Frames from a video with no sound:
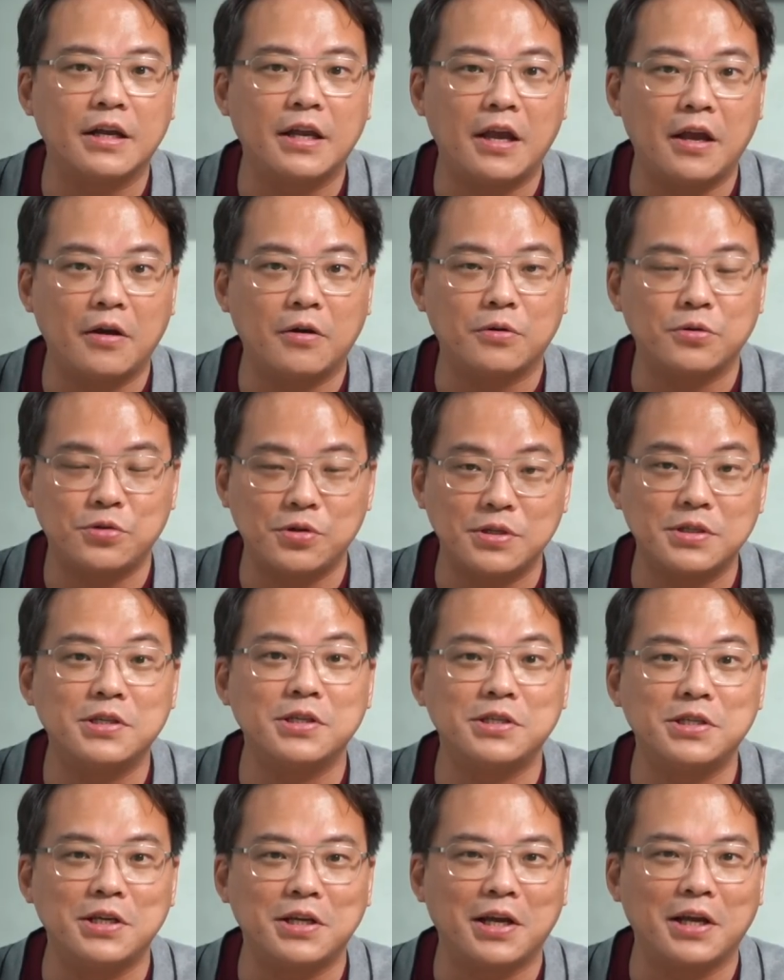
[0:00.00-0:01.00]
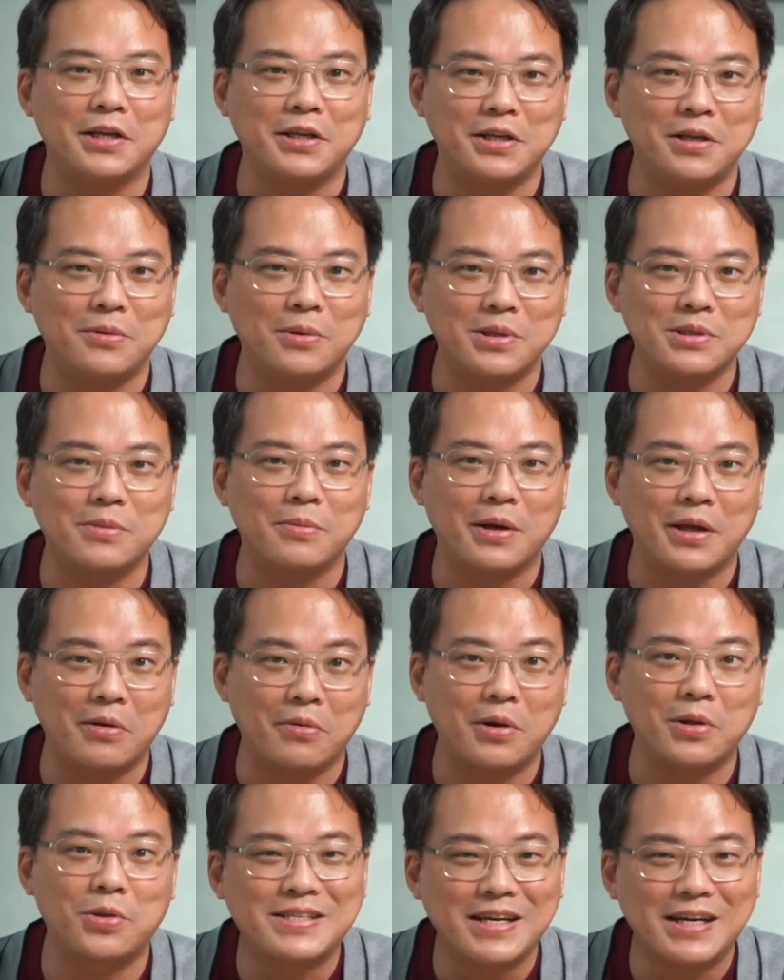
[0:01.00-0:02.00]
也有宣示性的意义。为什么？因
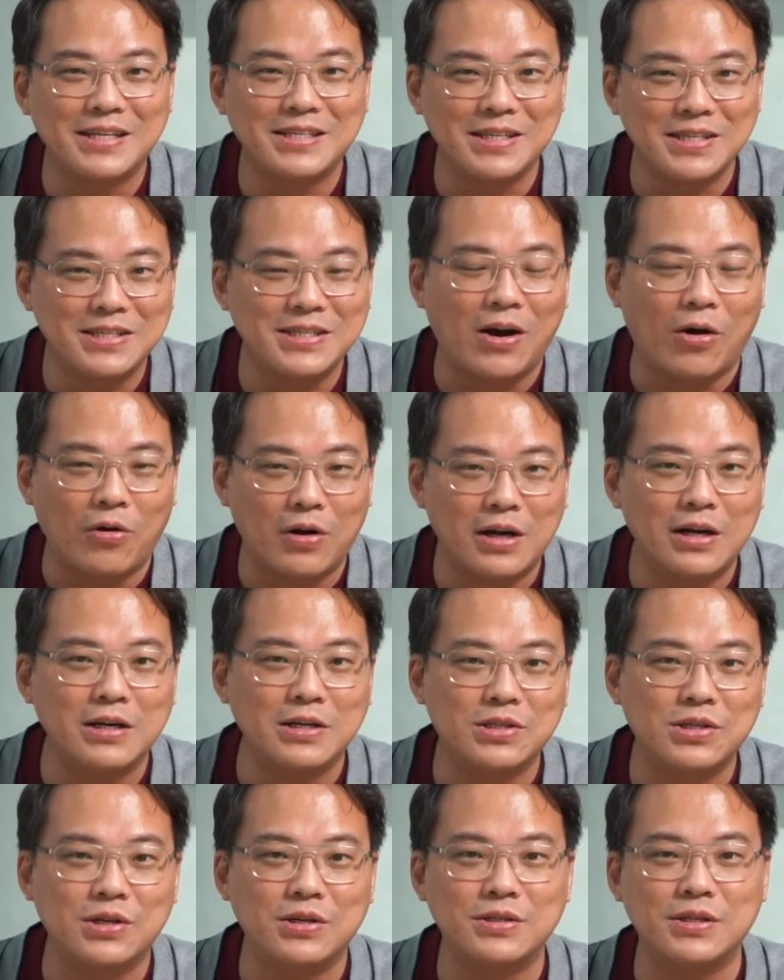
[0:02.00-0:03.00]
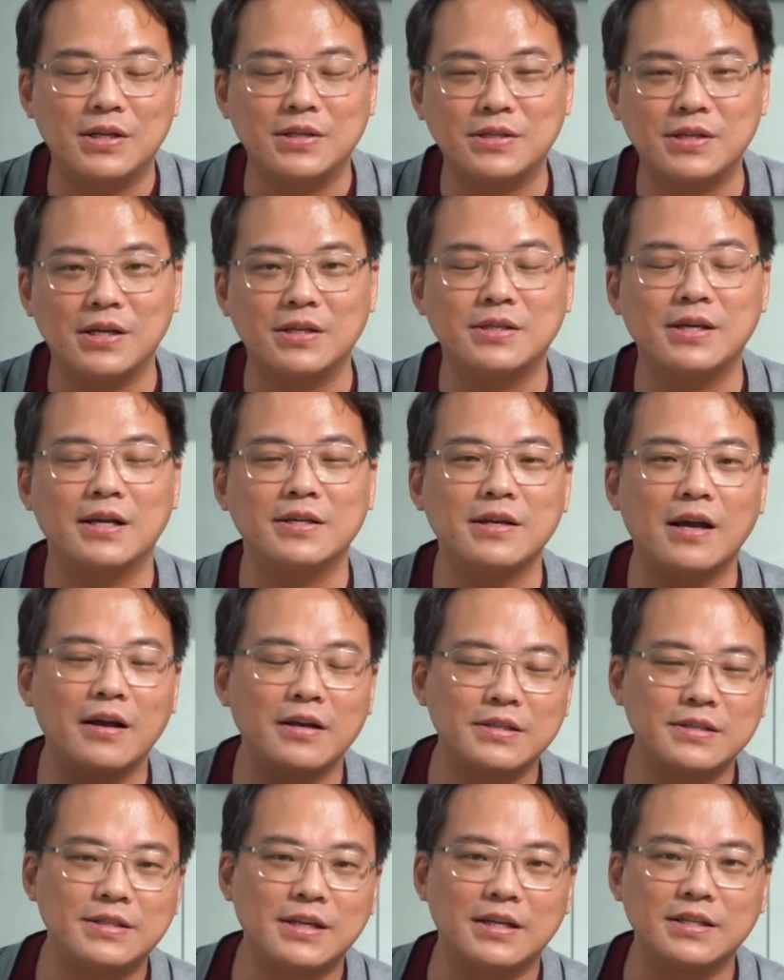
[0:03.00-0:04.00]
为车是小客车认证，加
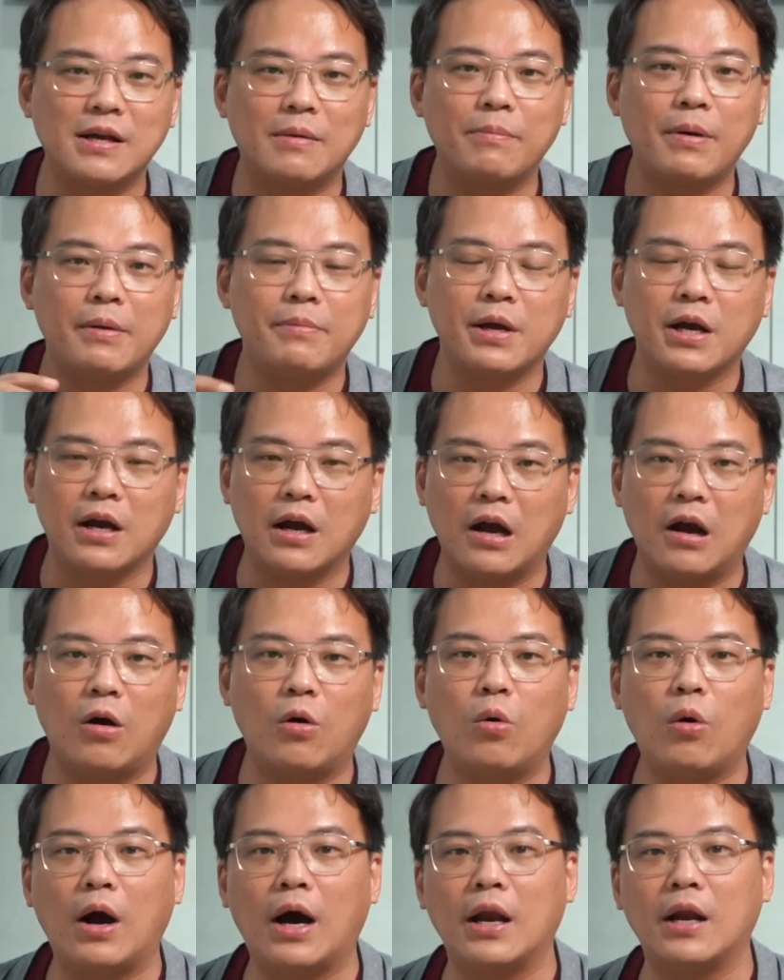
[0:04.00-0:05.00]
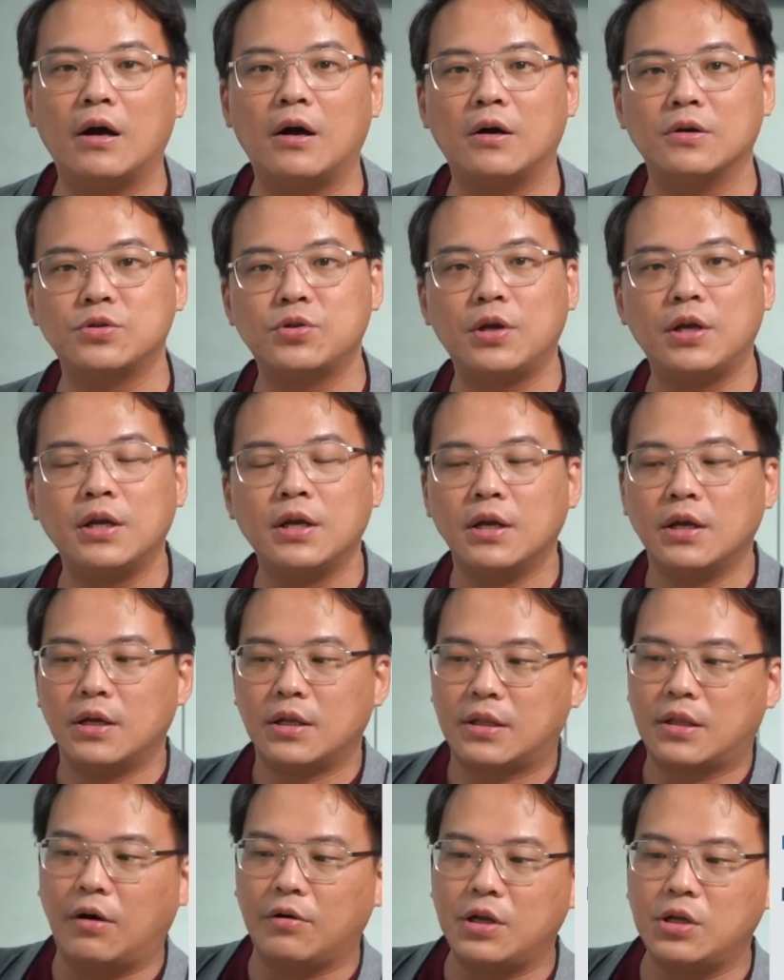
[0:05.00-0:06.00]
上加上配备很豪华了哈，所以
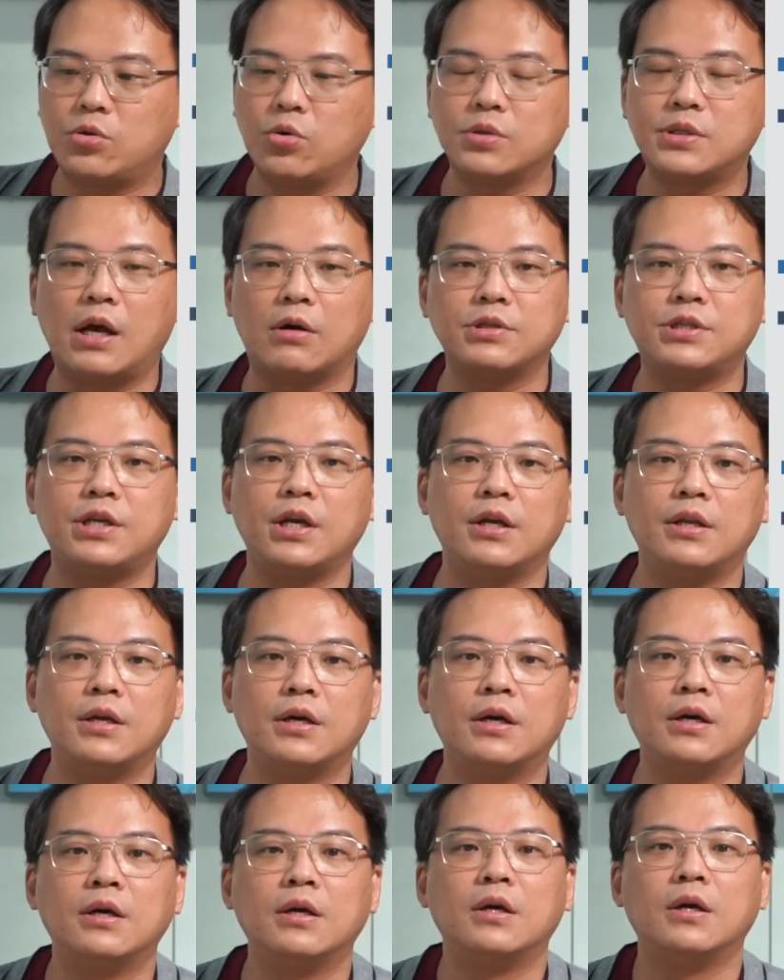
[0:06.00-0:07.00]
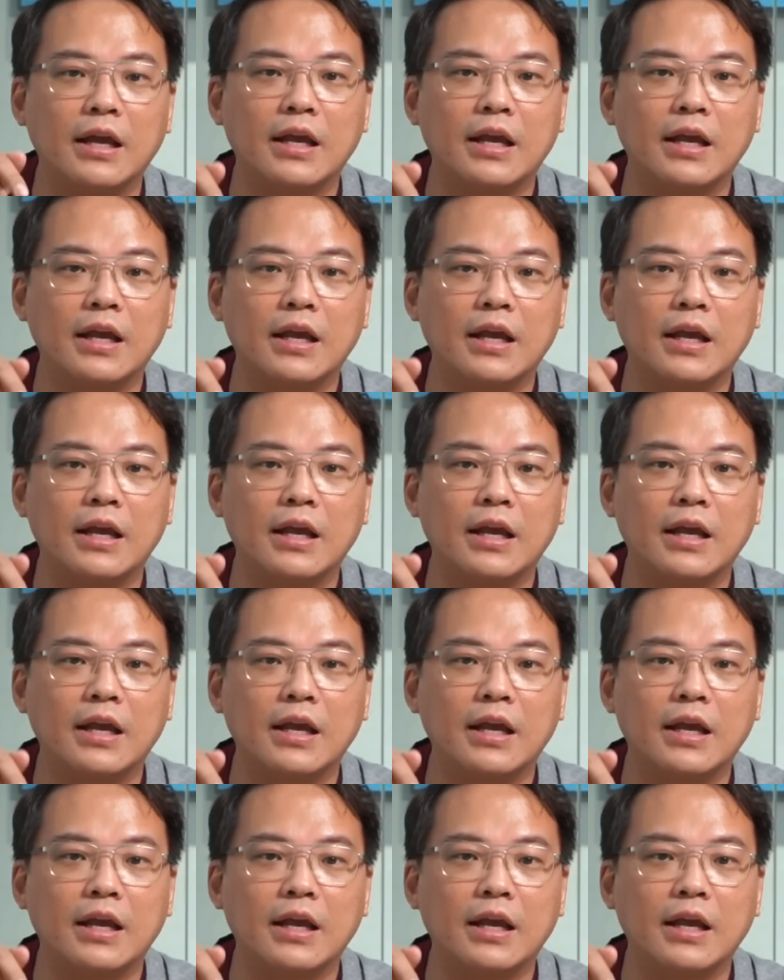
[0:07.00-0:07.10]
到底多少钱呢？